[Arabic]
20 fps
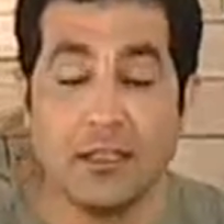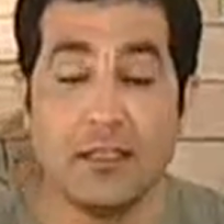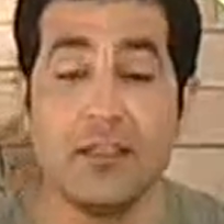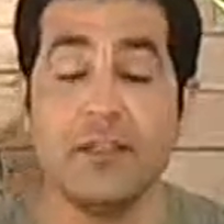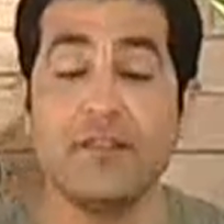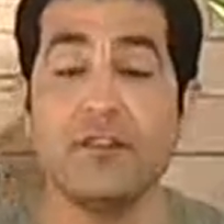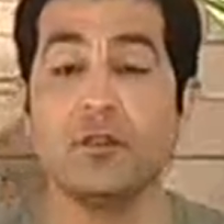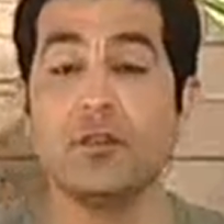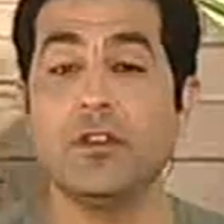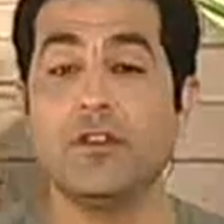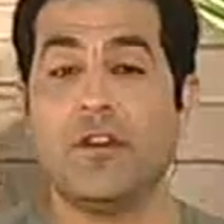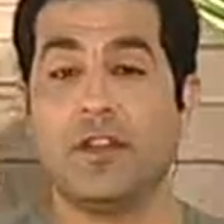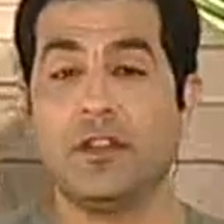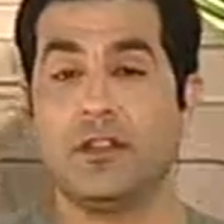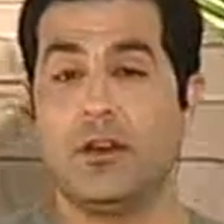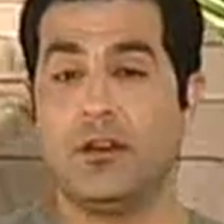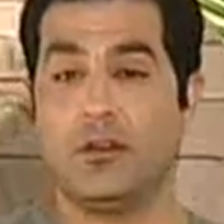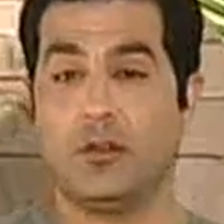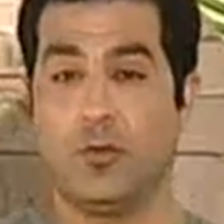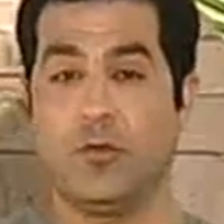ضيفي وضيف
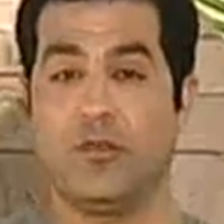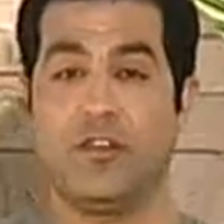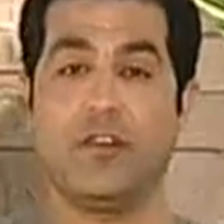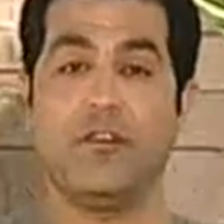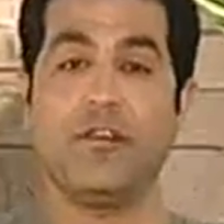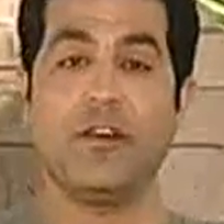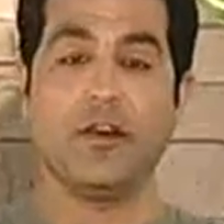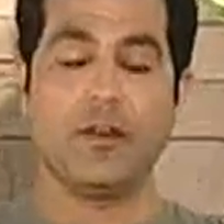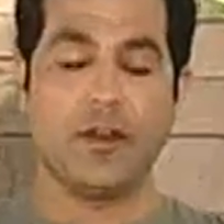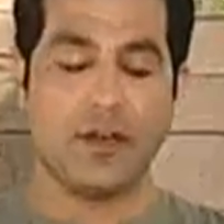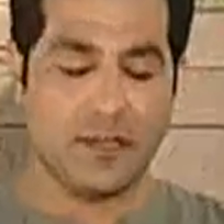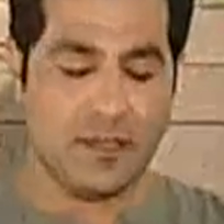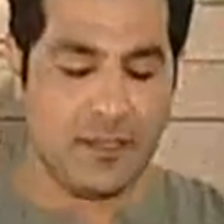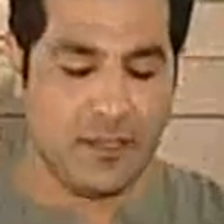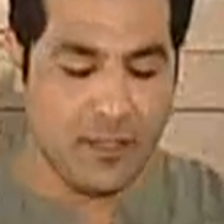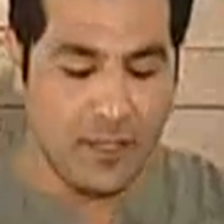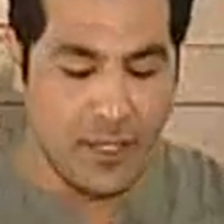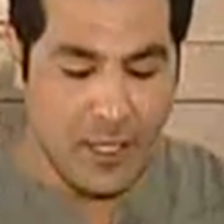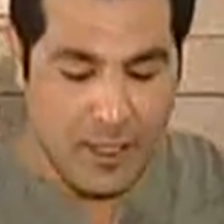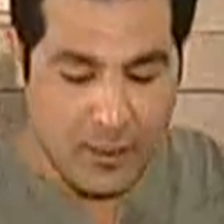حضراتكم في الفقره
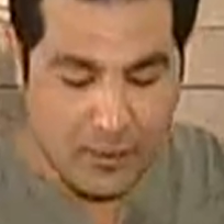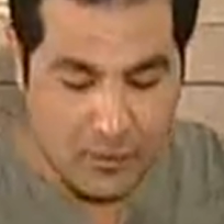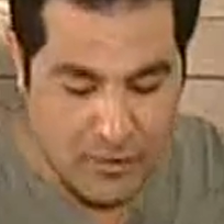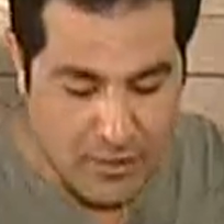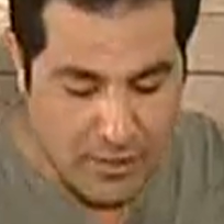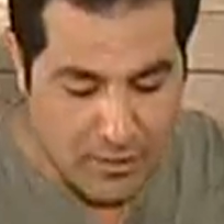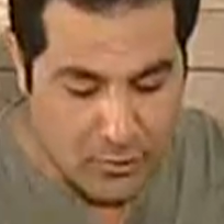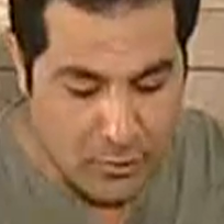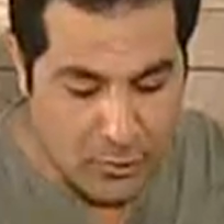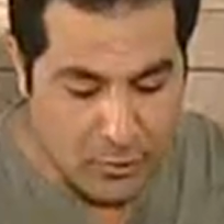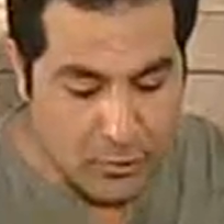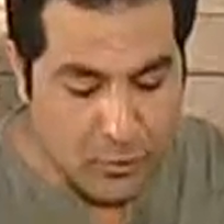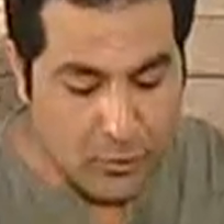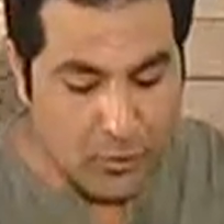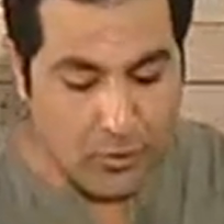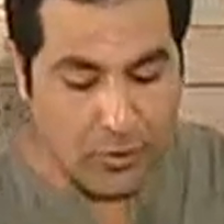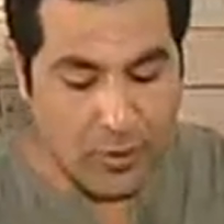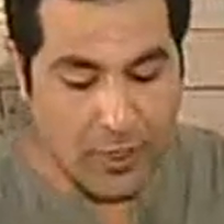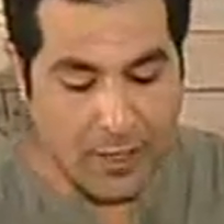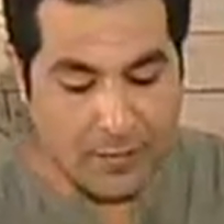دي استاذ
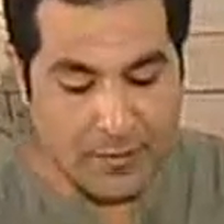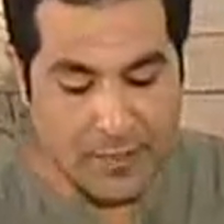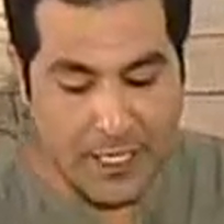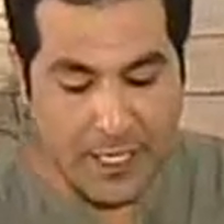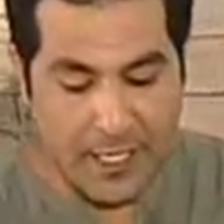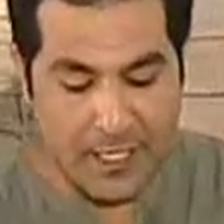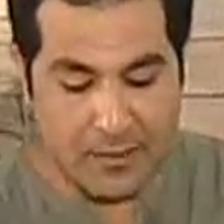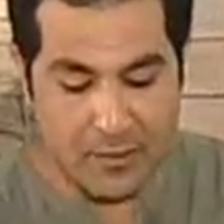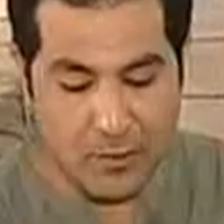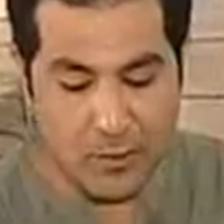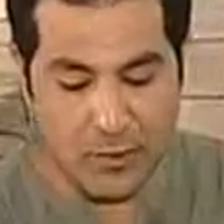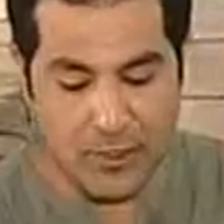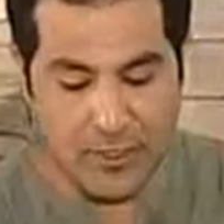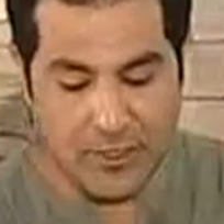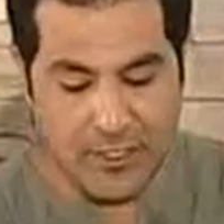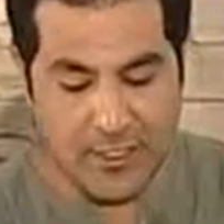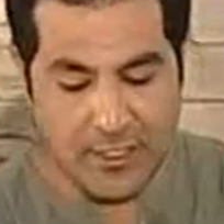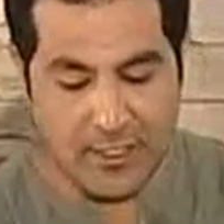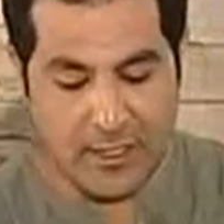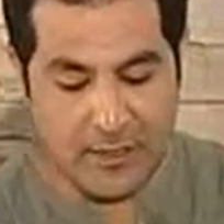دكتور عبد الحليم نور
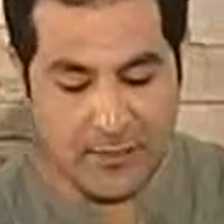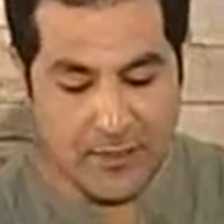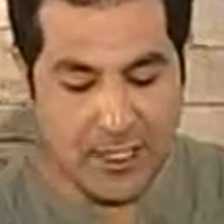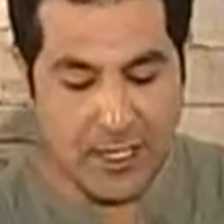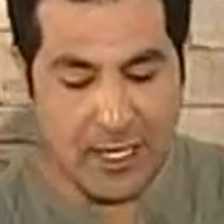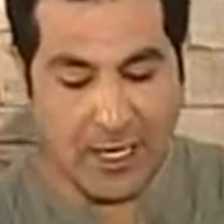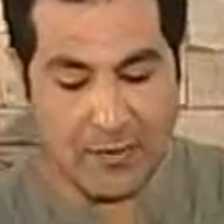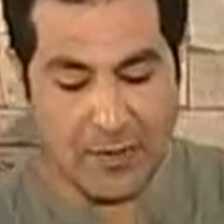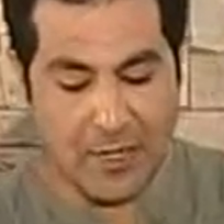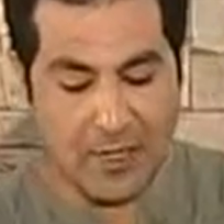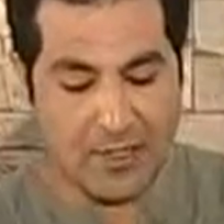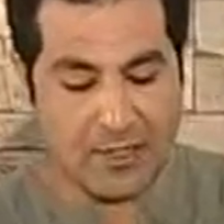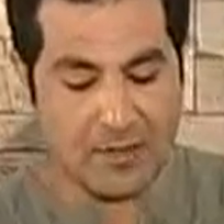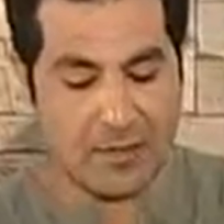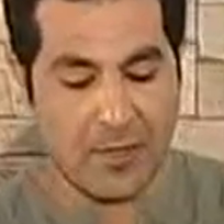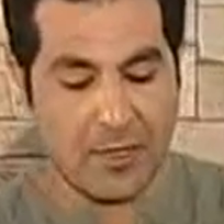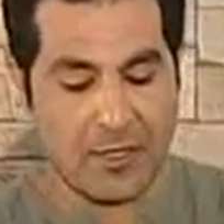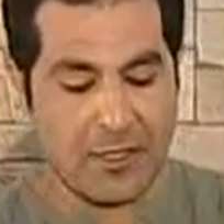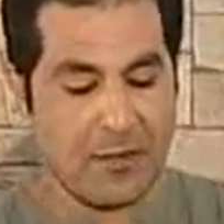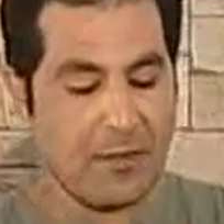الدين الامين العام
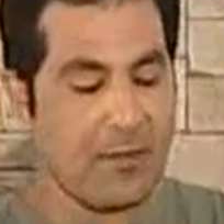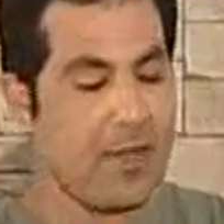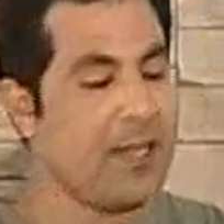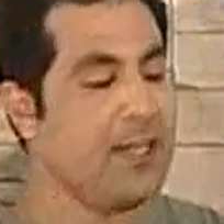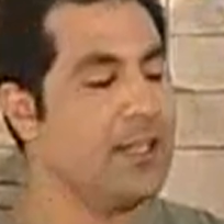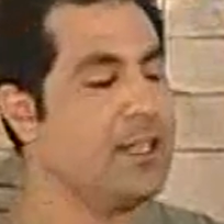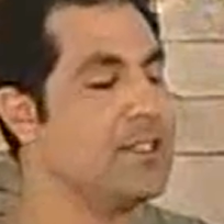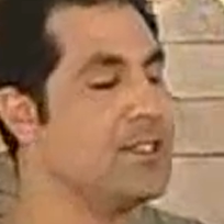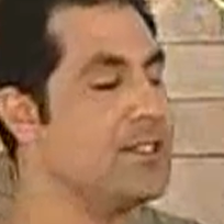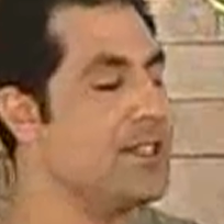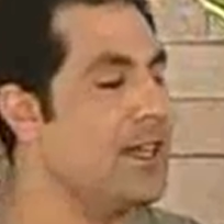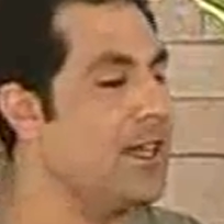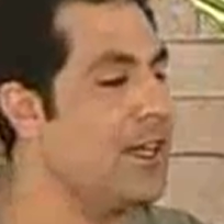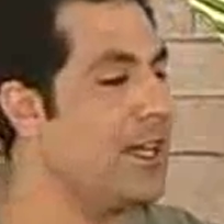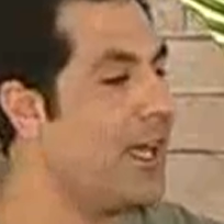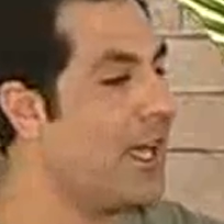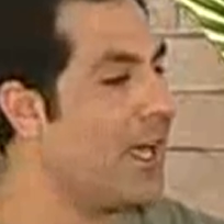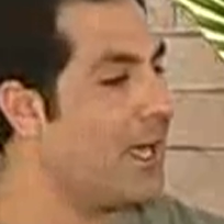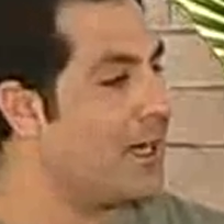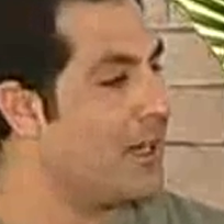الاسبق للمجلس
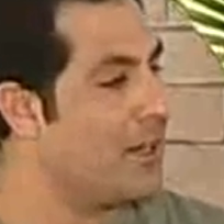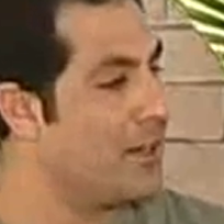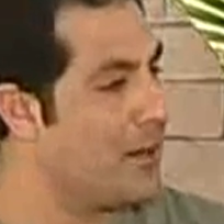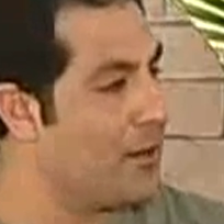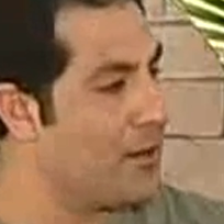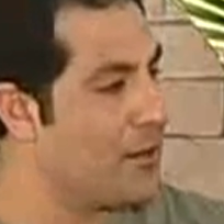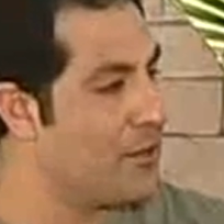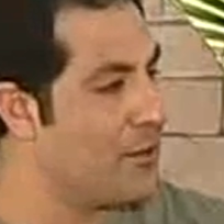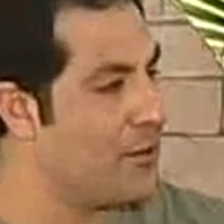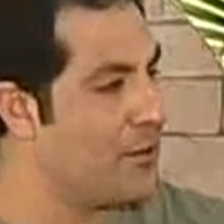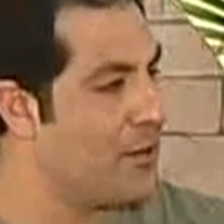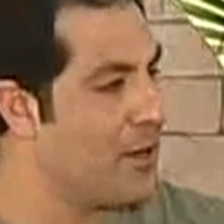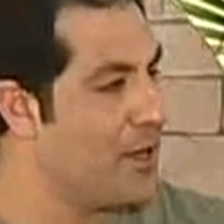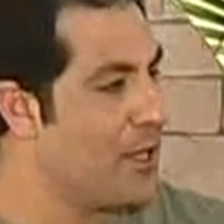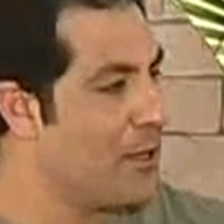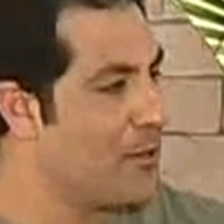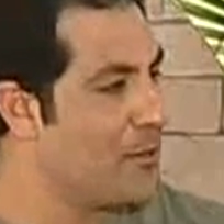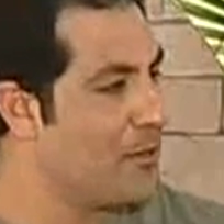الاعلى للاثار